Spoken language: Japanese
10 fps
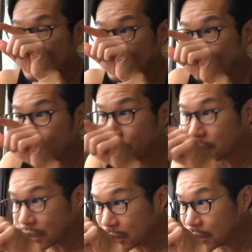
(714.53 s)
人にぶ
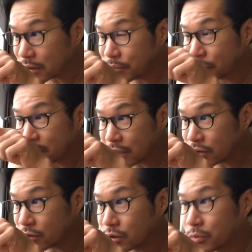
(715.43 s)
つかりぶつか
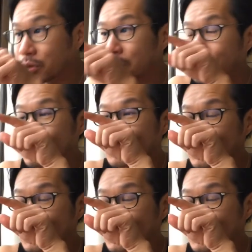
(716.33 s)
るぞと思ってぶ